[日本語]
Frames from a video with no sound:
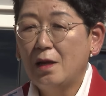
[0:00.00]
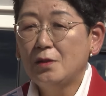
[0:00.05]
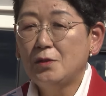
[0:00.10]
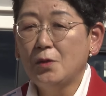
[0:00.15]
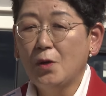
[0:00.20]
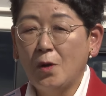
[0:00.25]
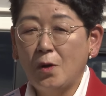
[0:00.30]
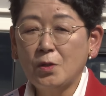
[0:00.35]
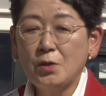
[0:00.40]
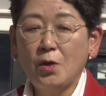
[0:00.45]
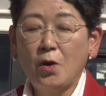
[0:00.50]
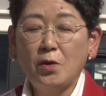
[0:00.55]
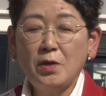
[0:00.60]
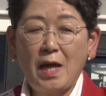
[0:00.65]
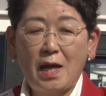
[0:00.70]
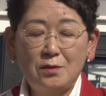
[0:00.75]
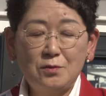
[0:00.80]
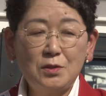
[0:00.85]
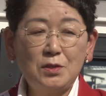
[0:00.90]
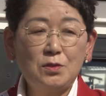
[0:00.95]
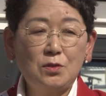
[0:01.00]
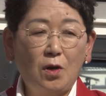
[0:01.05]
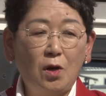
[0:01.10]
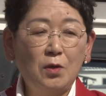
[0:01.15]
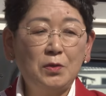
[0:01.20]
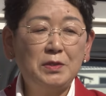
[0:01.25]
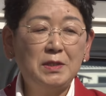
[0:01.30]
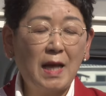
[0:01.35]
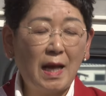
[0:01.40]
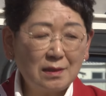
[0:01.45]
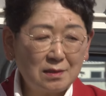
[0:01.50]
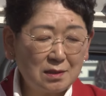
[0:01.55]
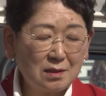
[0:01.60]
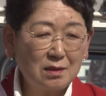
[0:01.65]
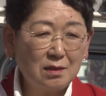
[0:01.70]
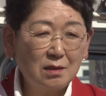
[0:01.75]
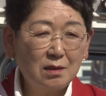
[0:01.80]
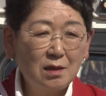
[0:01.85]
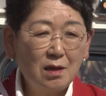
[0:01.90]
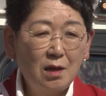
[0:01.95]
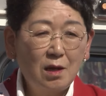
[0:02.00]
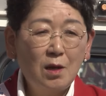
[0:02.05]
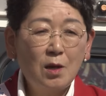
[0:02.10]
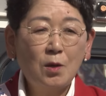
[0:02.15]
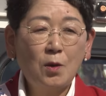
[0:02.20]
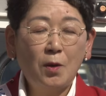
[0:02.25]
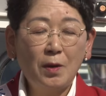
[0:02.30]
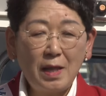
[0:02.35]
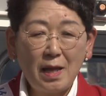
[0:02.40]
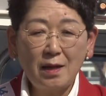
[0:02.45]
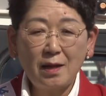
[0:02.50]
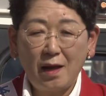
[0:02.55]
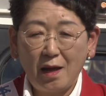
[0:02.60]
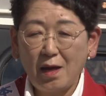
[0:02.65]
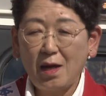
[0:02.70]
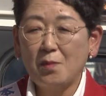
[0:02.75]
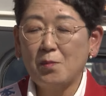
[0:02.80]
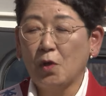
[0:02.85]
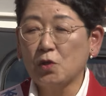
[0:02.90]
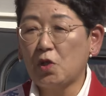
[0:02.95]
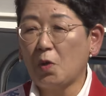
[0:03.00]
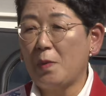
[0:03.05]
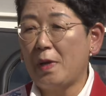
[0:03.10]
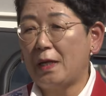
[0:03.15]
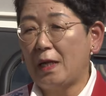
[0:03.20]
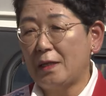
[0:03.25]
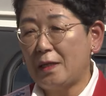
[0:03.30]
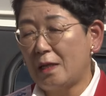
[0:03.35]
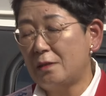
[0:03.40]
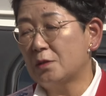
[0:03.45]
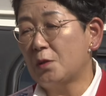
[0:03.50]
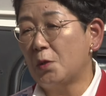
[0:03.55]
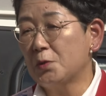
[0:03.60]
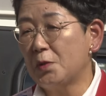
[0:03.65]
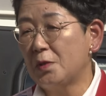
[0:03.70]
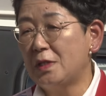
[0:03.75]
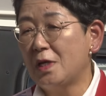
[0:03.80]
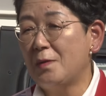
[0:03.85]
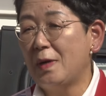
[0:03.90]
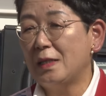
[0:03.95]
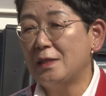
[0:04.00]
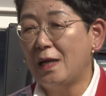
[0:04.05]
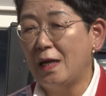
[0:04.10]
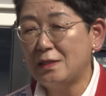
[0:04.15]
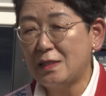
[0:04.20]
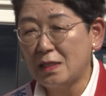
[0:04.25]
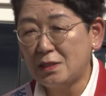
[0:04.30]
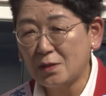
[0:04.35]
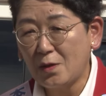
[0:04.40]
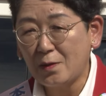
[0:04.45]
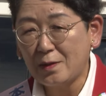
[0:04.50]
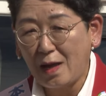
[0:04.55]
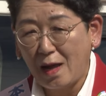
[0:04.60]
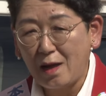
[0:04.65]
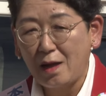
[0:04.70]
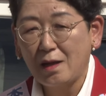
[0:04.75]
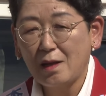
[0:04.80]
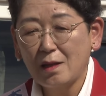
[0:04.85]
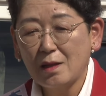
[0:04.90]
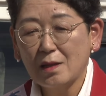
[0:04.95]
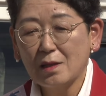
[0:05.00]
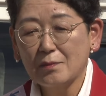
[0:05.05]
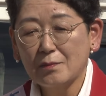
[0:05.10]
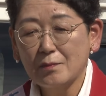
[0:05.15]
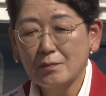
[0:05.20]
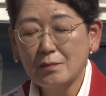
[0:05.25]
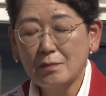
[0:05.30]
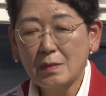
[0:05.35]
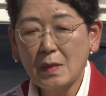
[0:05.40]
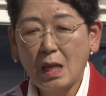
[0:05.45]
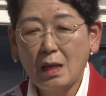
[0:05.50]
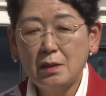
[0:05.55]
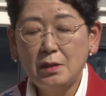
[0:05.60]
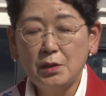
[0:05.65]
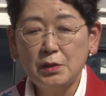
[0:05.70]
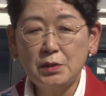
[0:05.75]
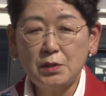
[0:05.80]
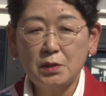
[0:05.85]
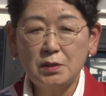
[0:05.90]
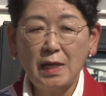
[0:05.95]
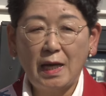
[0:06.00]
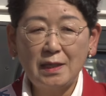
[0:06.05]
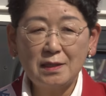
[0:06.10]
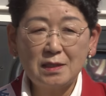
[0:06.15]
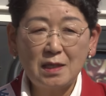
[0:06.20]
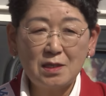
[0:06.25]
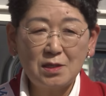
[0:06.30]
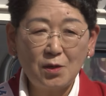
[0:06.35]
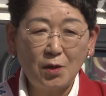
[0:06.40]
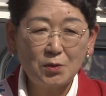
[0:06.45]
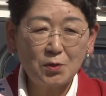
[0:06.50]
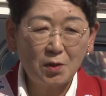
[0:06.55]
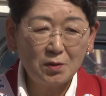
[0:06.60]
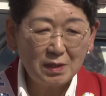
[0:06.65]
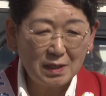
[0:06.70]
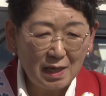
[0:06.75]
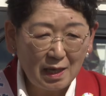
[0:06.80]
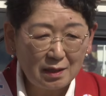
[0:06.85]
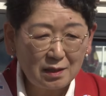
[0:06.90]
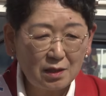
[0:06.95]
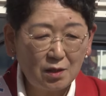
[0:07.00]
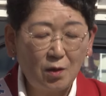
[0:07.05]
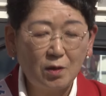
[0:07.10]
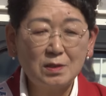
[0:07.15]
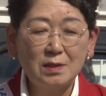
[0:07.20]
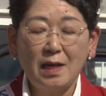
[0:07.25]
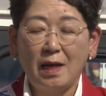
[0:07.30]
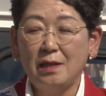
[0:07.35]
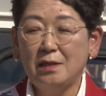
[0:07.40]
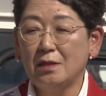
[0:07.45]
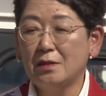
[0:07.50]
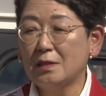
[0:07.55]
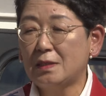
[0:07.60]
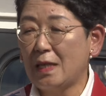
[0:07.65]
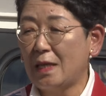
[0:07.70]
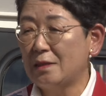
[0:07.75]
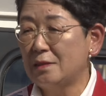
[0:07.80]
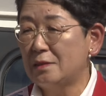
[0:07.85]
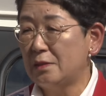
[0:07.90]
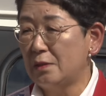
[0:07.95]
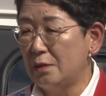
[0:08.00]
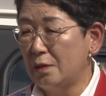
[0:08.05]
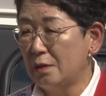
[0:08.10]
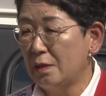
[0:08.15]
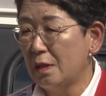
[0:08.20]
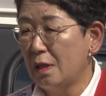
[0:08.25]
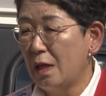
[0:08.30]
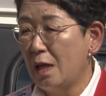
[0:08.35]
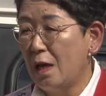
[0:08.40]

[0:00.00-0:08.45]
農業をやる人を増やす、これが求められることではないでしょうか。そうだ。輸出大企業の利益を最優先する、